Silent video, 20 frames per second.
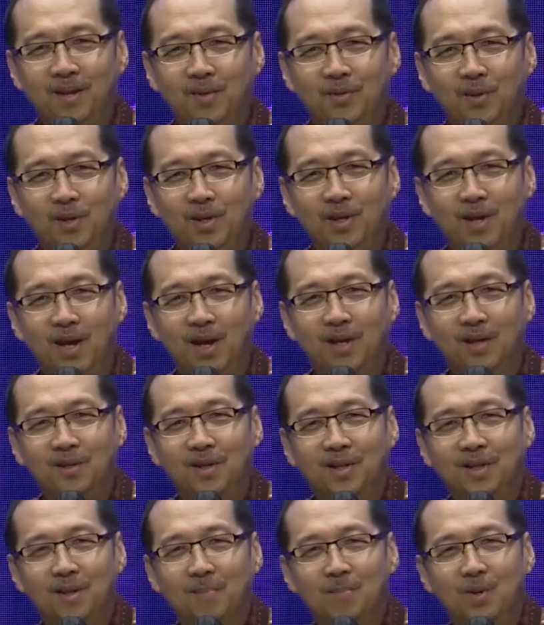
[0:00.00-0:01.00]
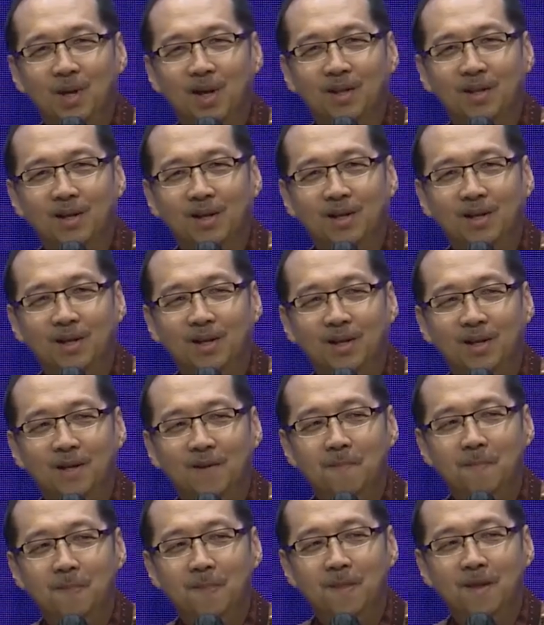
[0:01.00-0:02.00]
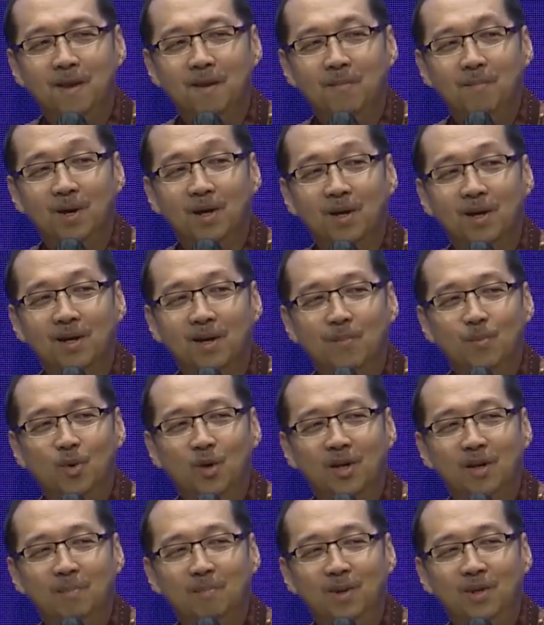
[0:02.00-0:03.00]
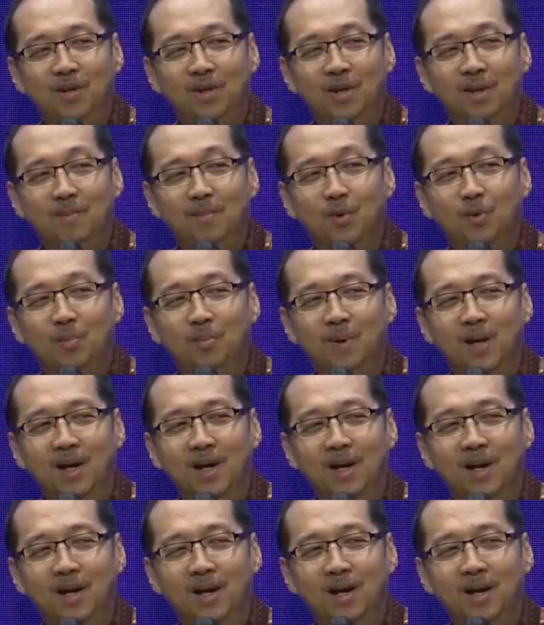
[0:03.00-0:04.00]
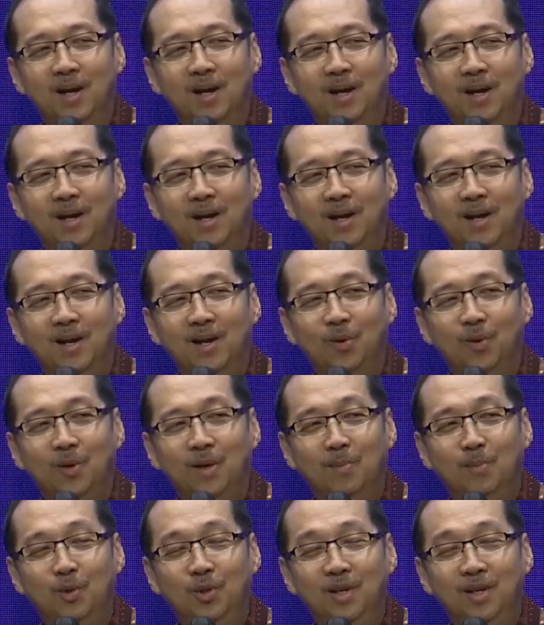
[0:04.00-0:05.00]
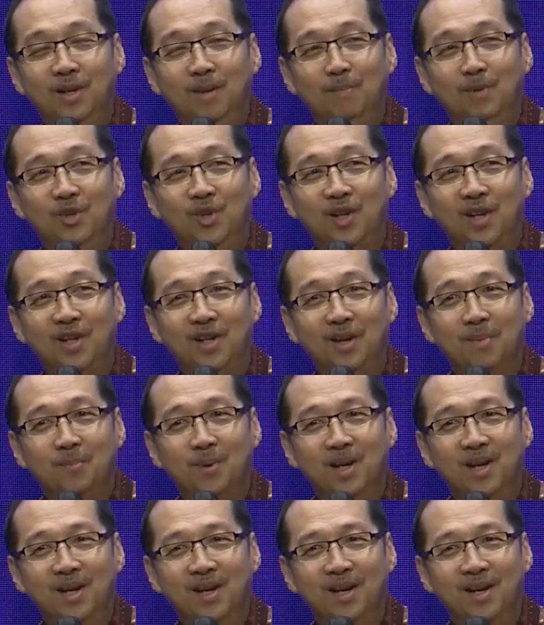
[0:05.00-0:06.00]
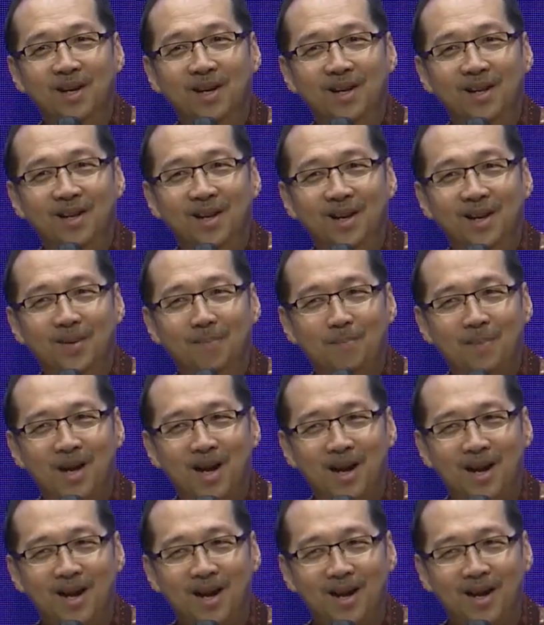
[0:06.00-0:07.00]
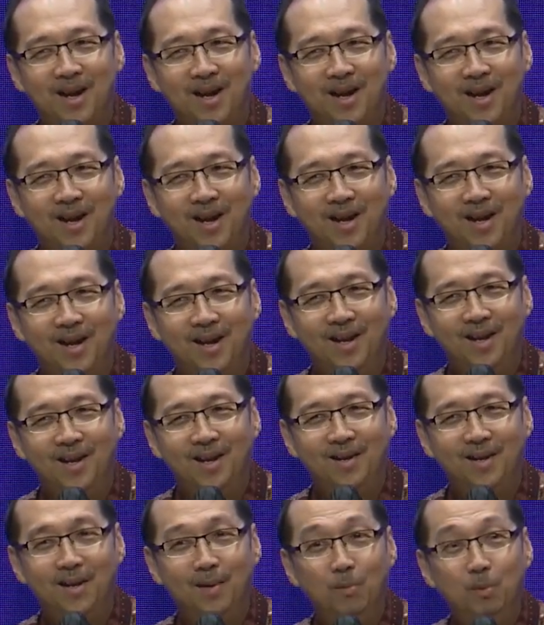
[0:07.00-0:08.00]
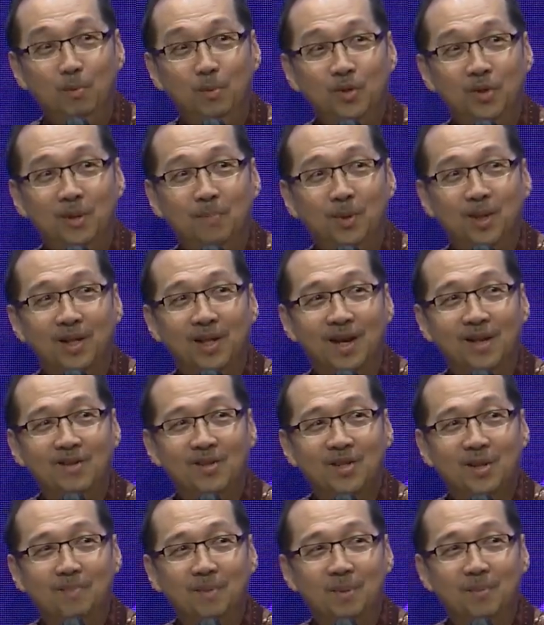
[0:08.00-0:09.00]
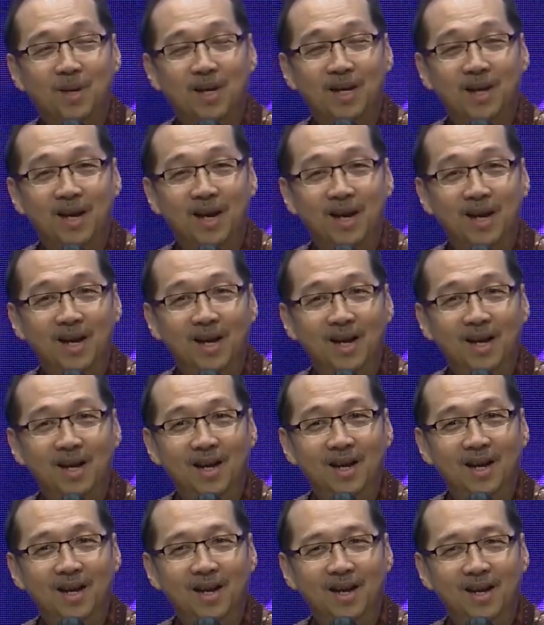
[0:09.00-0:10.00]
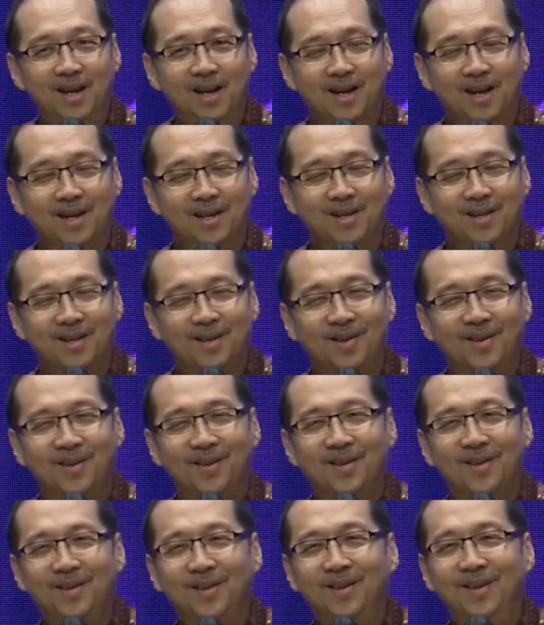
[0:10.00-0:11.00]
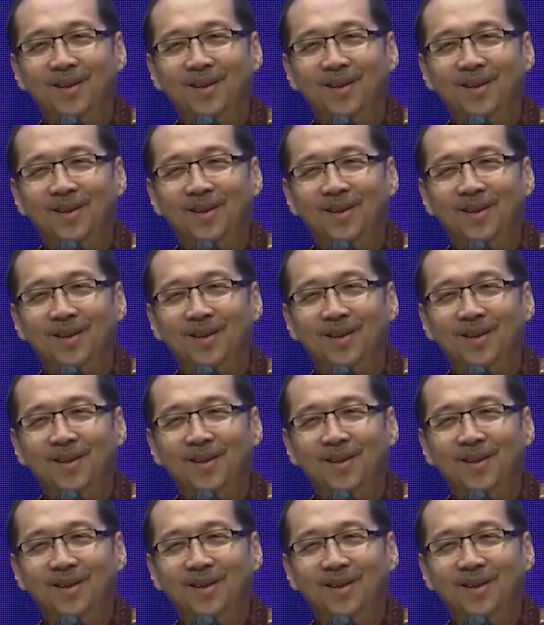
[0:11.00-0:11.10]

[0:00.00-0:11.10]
Sehingga Alkitab mengatakan gini, maka kamu akan menerima upah kalau kamu tidak menjadi apa? lemah. Dan kamu bisa bertahan sampai pada akhirnya.